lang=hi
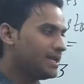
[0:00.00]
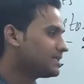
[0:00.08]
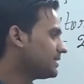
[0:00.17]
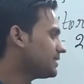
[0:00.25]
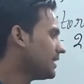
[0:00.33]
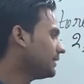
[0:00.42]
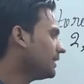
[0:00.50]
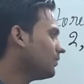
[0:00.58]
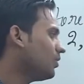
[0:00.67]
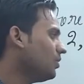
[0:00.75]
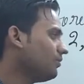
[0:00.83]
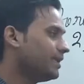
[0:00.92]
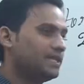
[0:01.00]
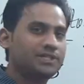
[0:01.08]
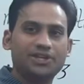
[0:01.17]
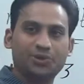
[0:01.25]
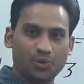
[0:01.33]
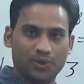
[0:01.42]
एक से ज़्यादा वो
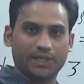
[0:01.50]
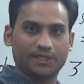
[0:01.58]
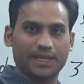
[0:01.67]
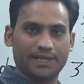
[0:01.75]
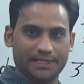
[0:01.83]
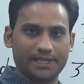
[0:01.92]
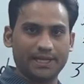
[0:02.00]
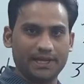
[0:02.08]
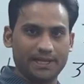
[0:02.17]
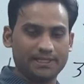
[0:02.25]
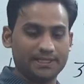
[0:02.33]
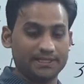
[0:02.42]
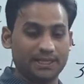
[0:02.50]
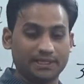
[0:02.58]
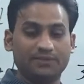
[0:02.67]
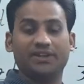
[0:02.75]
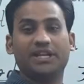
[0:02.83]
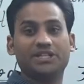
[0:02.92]
वेलेंसी शो करता है ठीक है ना एक से
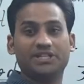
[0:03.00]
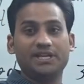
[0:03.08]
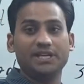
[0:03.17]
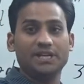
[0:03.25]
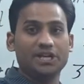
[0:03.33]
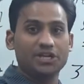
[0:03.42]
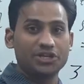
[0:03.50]
ज़्यादा वेलेंसी